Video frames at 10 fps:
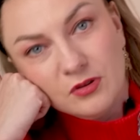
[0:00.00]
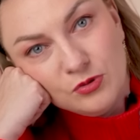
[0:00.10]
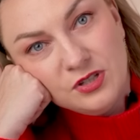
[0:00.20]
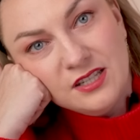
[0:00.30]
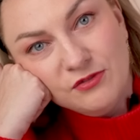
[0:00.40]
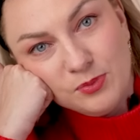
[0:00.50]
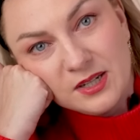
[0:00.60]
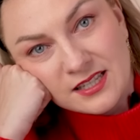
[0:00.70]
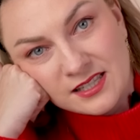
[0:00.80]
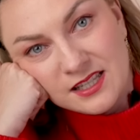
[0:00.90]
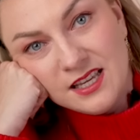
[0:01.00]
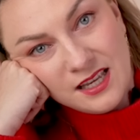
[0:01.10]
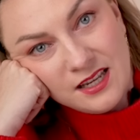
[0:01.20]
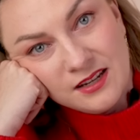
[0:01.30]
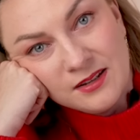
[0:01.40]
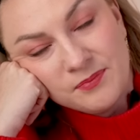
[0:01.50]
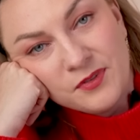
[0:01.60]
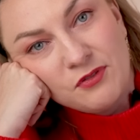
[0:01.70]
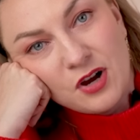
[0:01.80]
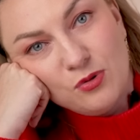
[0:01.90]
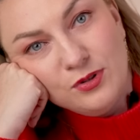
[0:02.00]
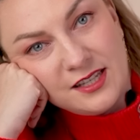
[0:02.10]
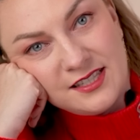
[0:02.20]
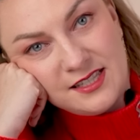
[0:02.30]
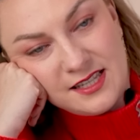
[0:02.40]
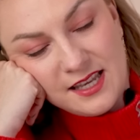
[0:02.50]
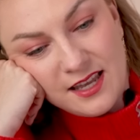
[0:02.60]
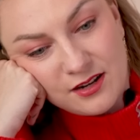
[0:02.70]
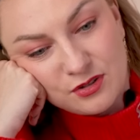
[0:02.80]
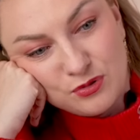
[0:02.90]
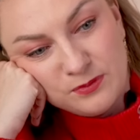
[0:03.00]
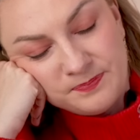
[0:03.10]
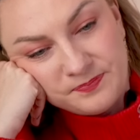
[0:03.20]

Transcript: Уйти в монастырь, в какую-то секту,